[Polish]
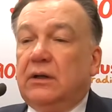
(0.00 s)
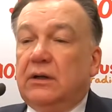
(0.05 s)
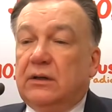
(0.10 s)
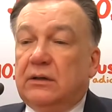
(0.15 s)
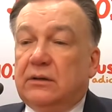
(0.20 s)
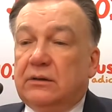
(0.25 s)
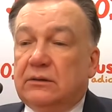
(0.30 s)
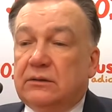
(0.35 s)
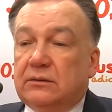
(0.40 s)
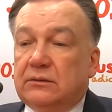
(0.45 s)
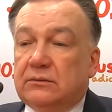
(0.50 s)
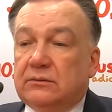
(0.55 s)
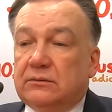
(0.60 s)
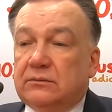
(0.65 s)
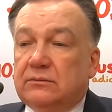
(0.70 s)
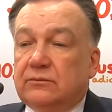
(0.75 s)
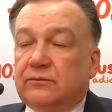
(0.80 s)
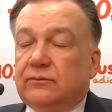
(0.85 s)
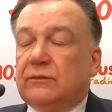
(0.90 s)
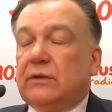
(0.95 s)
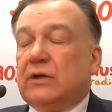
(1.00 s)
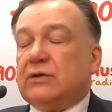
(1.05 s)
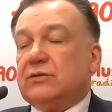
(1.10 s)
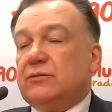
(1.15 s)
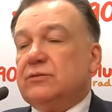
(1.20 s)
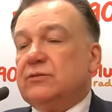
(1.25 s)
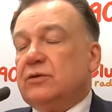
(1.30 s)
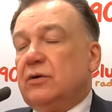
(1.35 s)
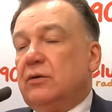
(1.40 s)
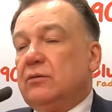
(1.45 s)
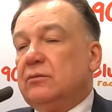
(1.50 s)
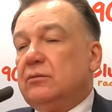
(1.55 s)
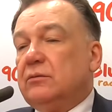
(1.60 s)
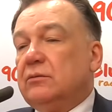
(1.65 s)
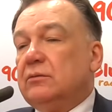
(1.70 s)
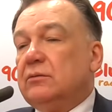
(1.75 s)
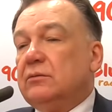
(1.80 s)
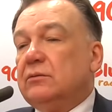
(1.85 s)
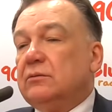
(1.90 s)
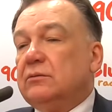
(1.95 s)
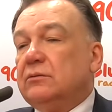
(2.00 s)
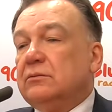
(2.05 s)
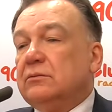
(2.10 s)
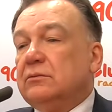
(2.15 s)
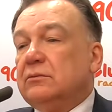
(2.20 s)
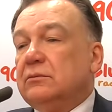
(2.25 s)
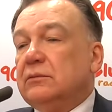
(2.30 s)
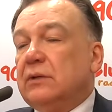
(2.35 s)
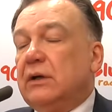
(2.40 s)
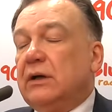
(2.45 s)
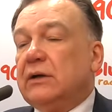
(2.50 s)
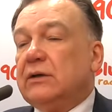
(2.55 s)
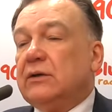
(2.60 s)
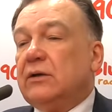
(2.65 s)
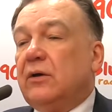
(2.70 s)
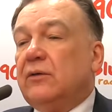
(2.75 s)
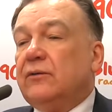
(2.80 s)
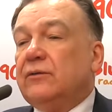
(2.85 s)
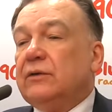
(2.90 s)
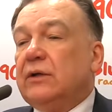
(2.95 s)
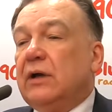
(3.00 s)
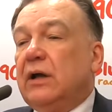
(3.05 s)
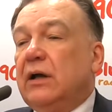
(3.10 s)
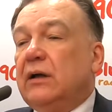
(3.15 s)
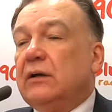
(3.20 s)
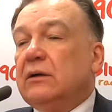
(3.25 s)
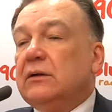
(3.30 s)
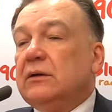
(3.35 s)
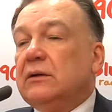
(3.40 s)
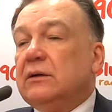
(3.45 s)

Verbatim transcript: w dalszym ciągu elektrownia,